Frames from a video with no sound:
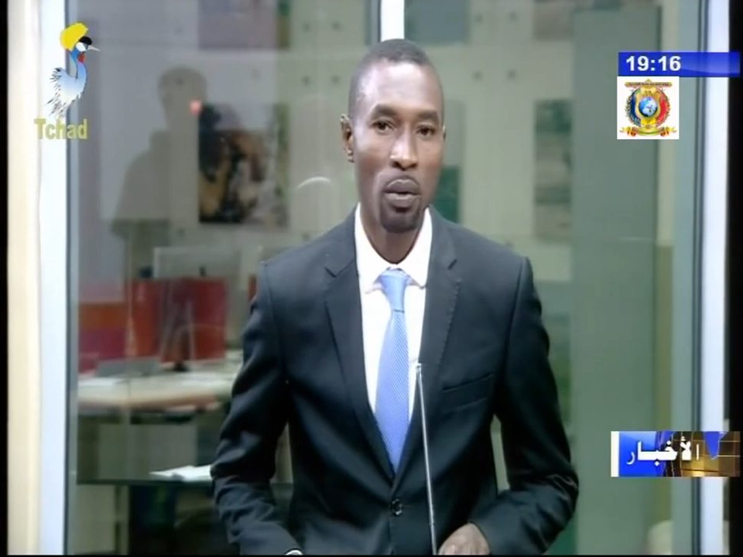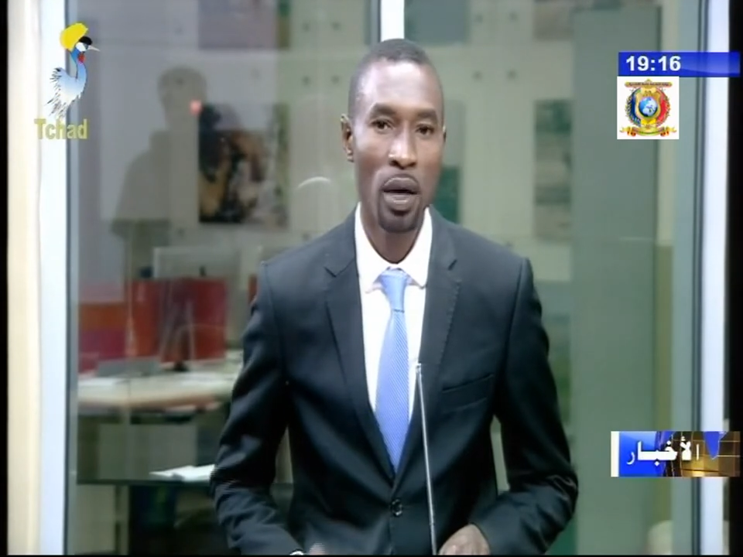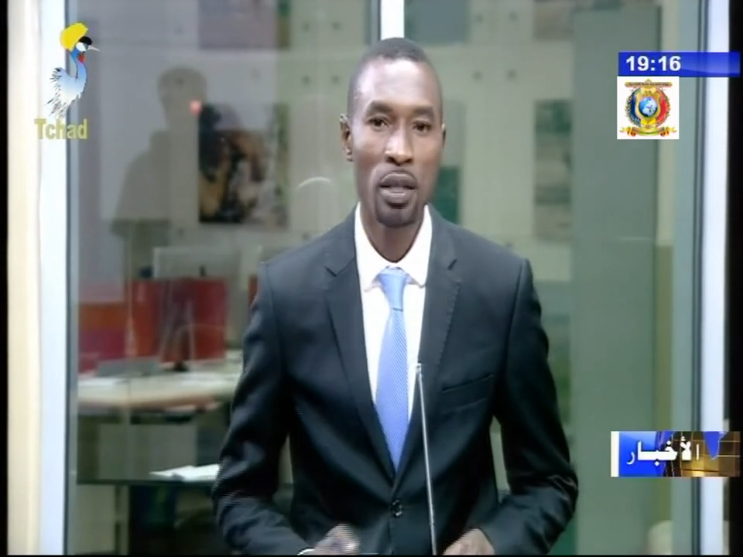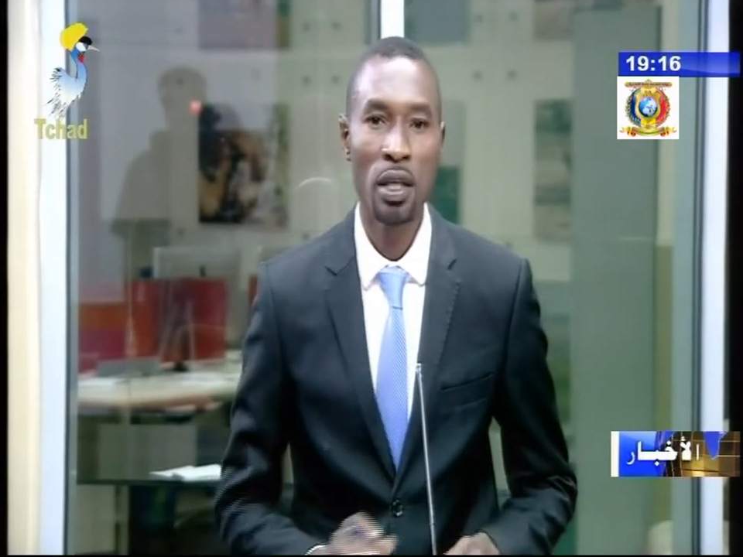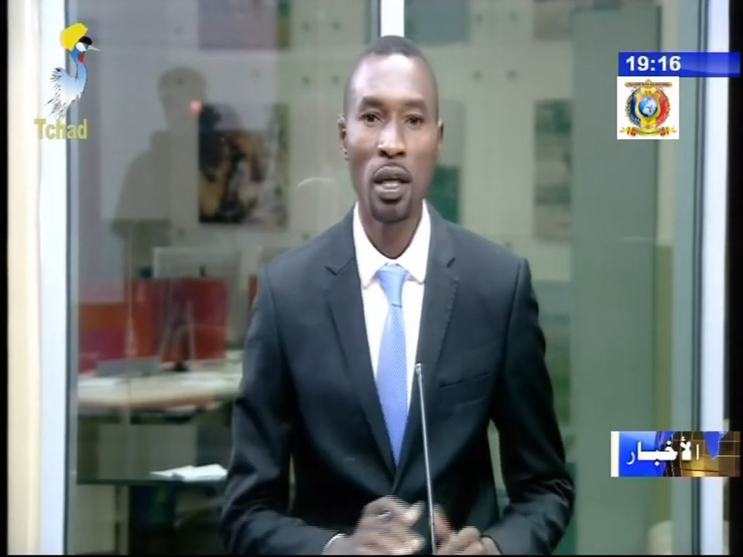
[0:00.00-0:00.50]

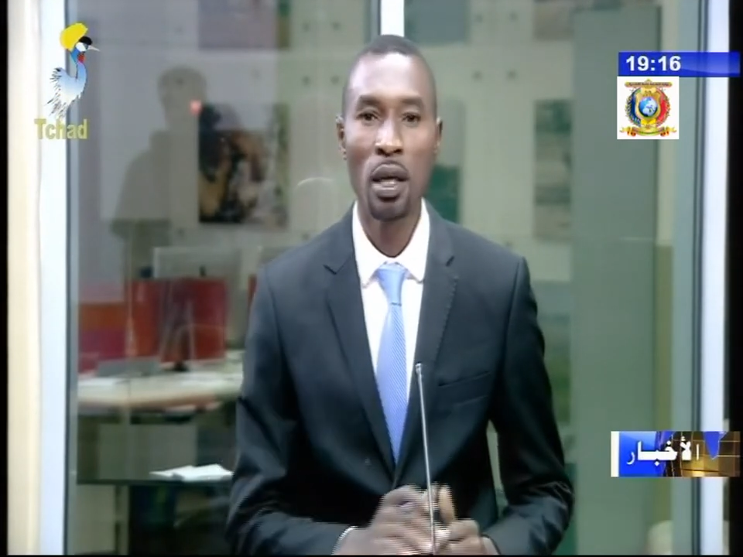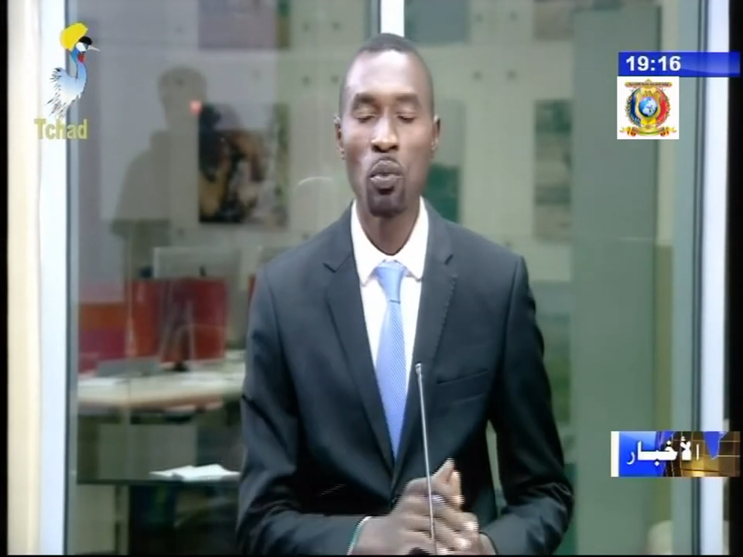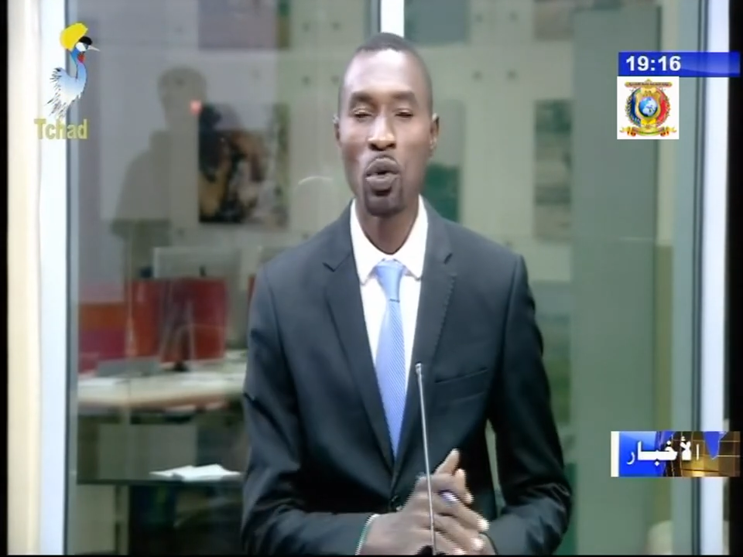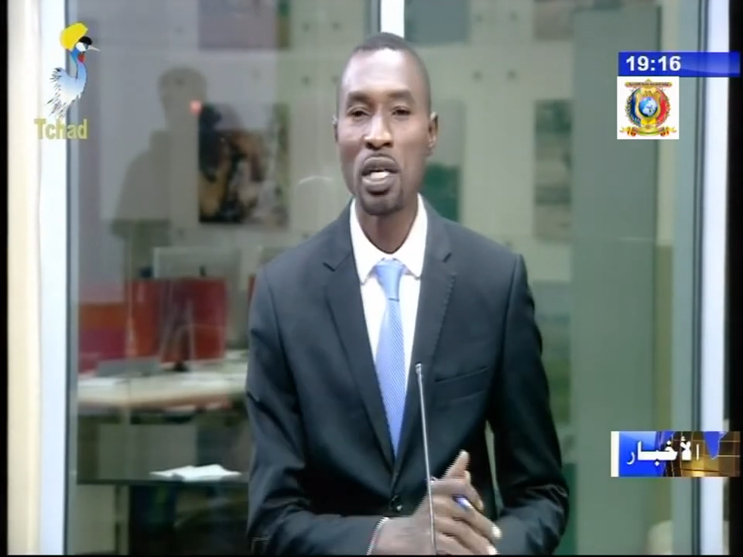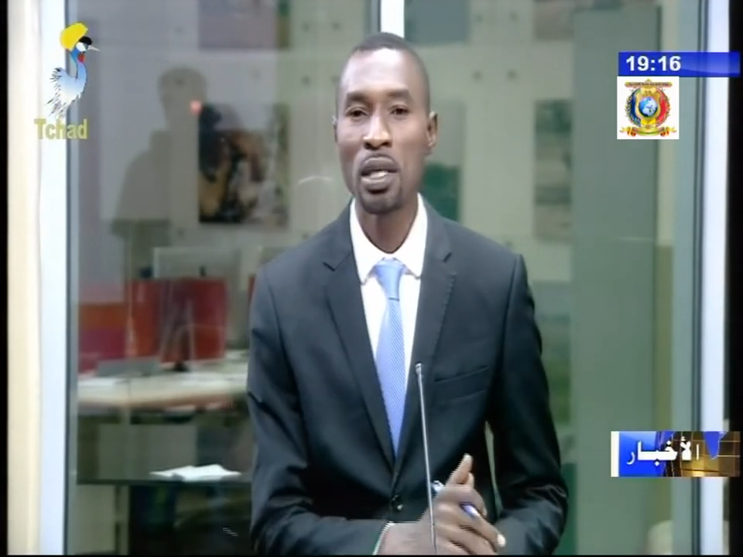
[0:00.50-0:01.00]
وقد جرت
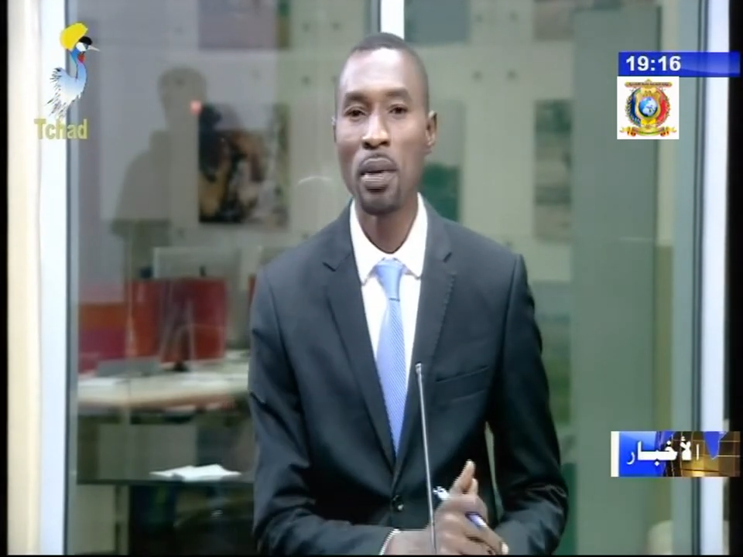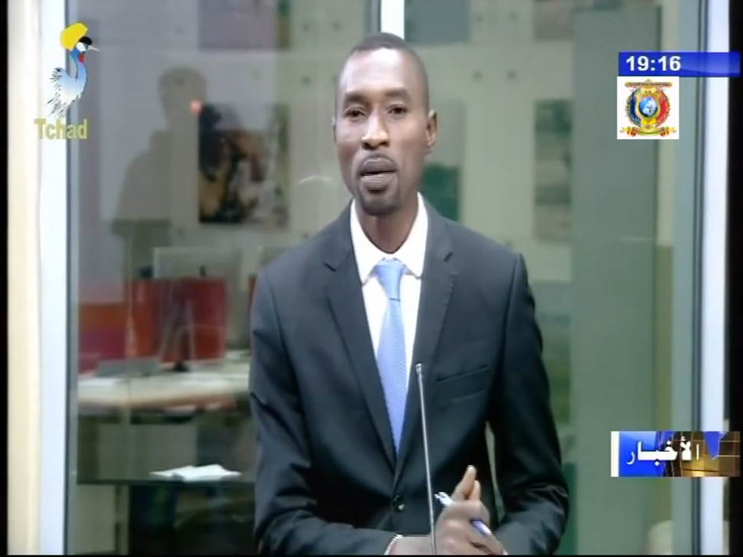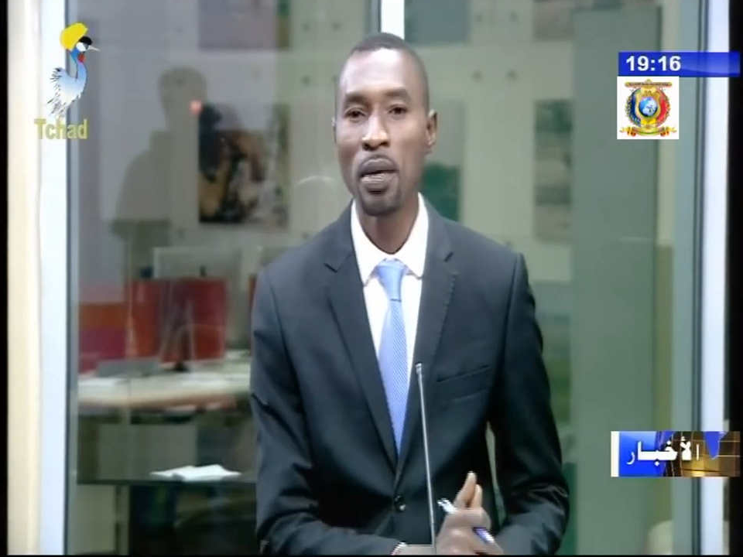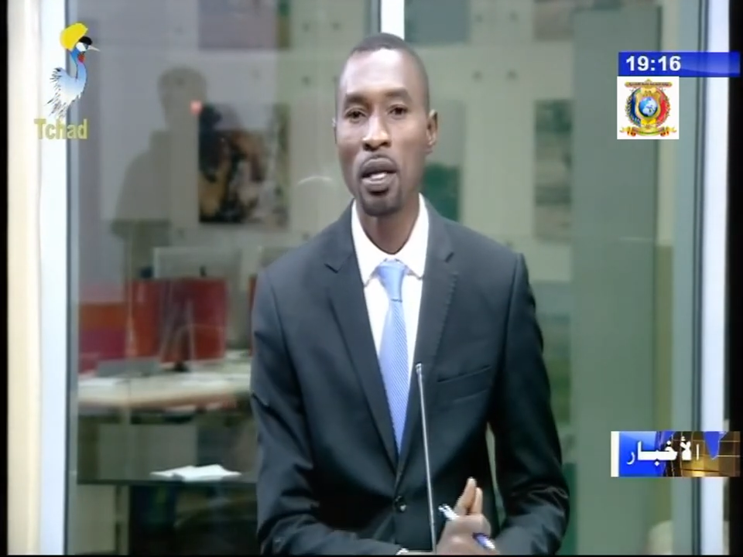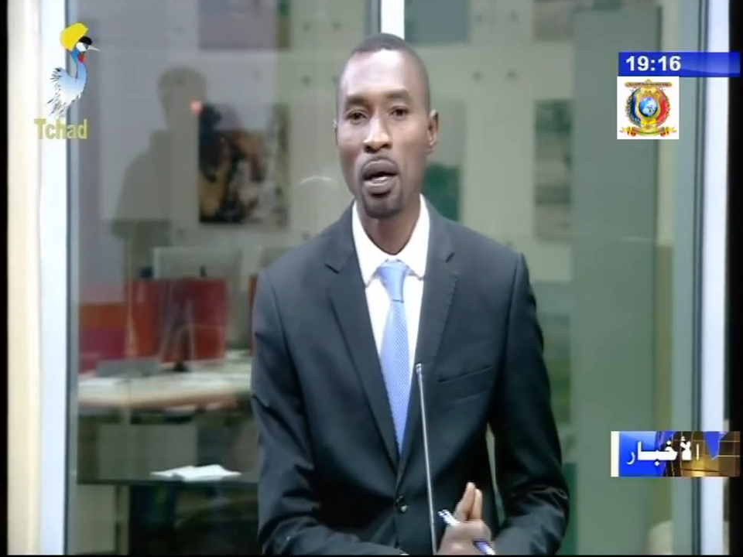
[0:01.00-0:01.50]

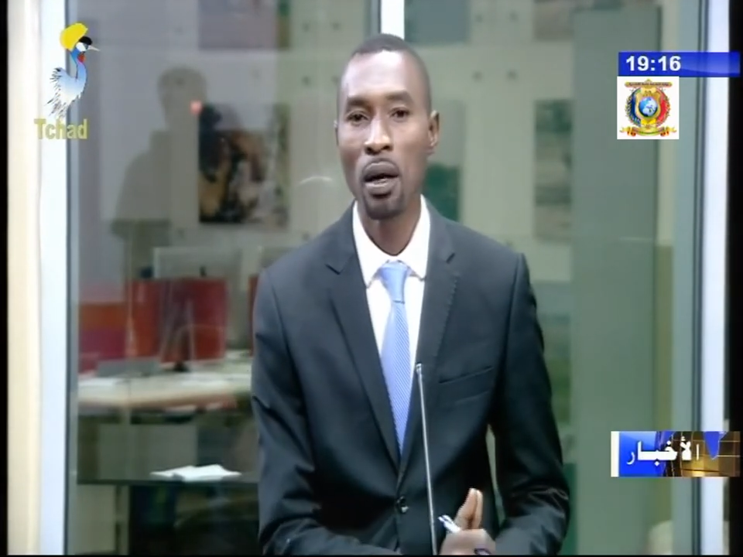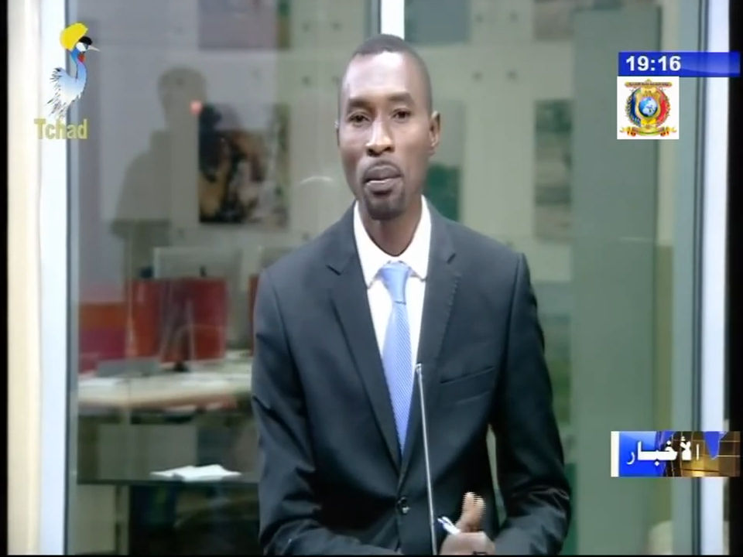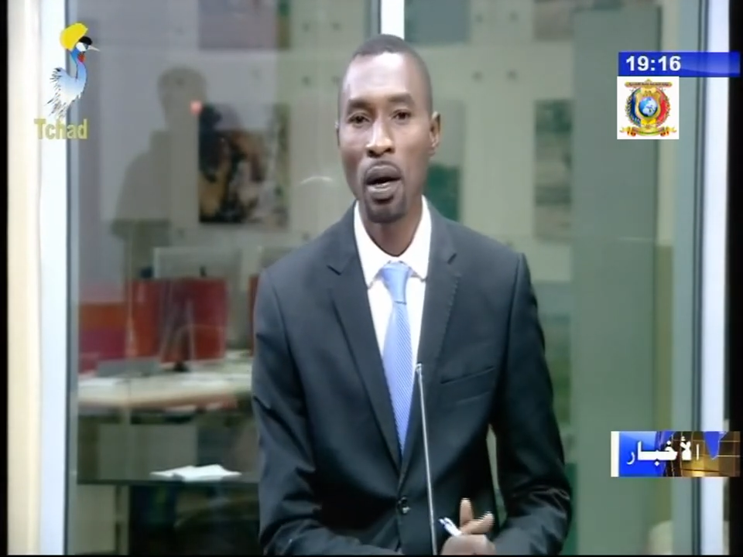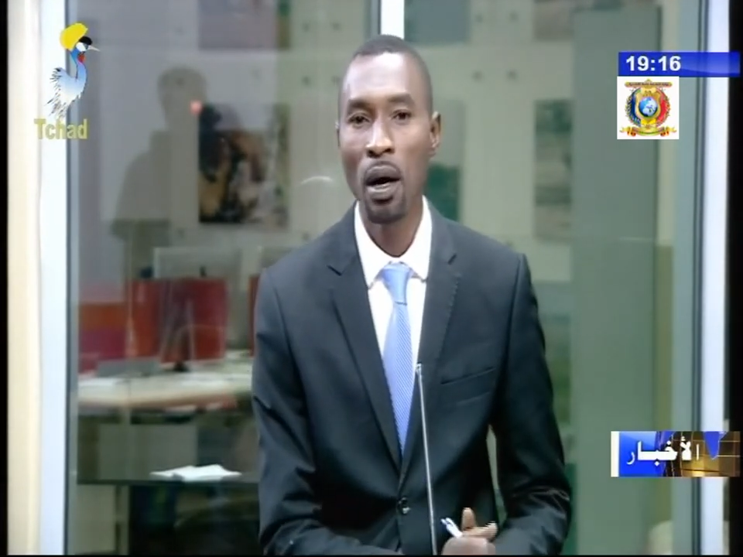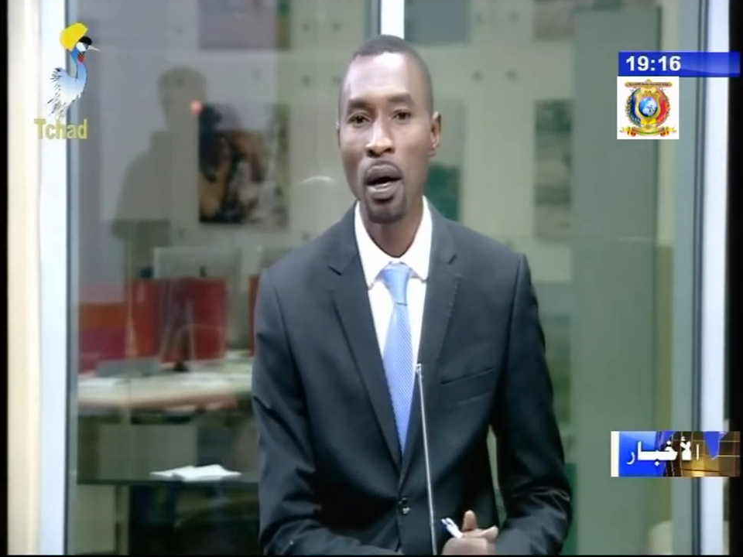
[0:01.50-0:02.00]
المناسبة بإدارة
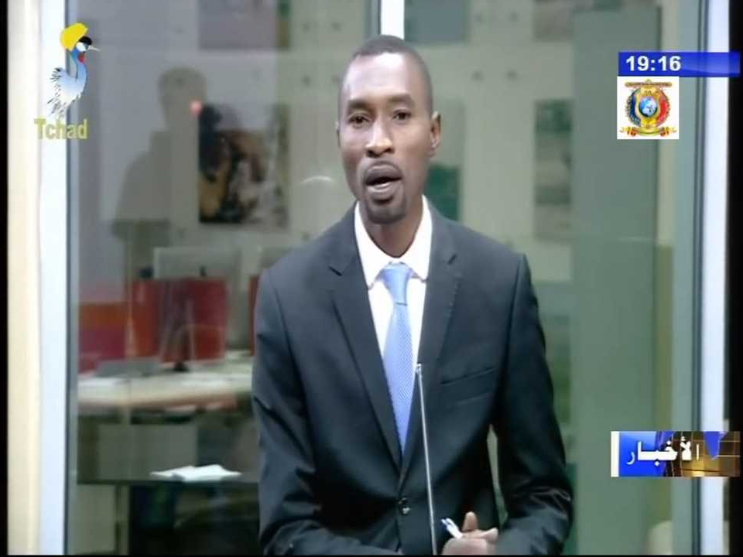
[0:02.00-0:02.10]
المرأة